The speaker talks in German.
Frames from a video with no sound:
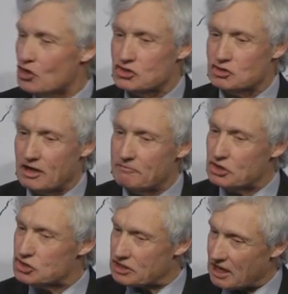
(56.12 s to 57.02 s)
Und so haben wir
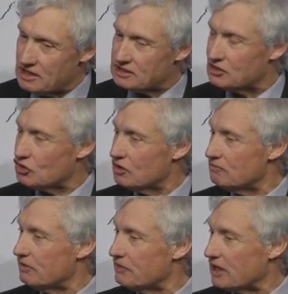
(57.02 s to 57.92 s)
uns halten
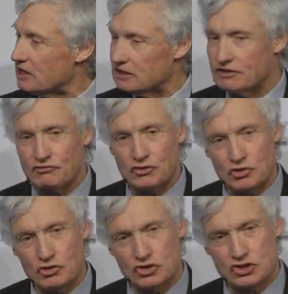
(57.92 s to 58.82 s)
können, weil wir relativ
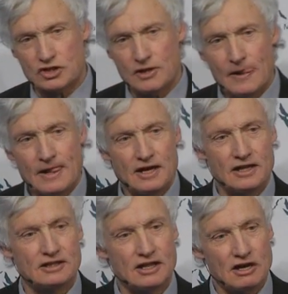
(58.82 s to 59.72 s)
früh uns
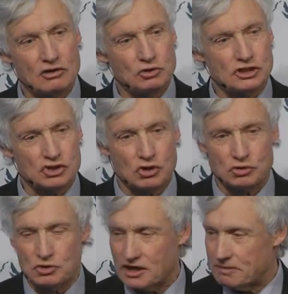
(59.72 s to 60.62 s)
äh, da gute
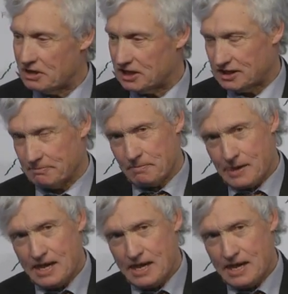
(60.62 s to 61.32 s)
Strukturen gemacht haben.